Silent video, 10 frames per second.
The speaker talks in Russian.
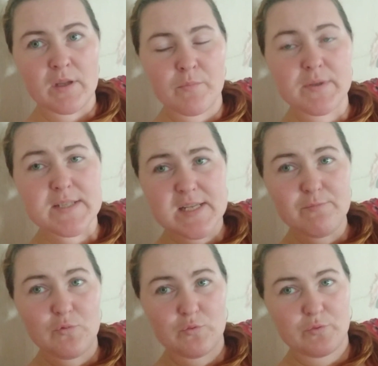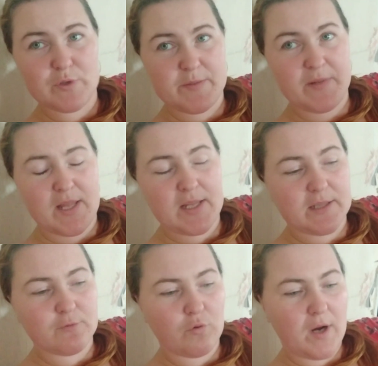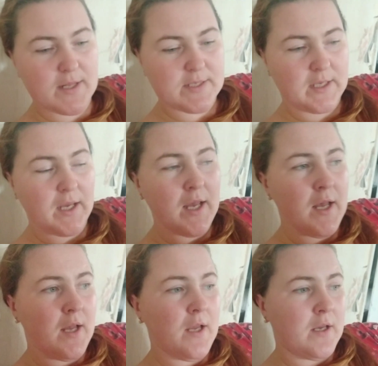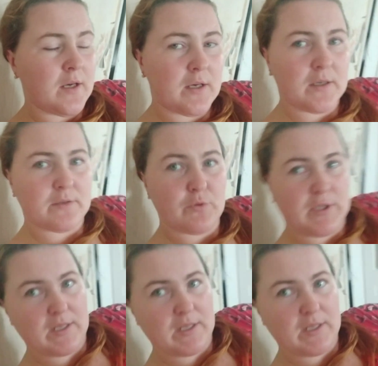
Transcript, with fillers: был стрим у семьи Даниловых у Катьки, э, вот я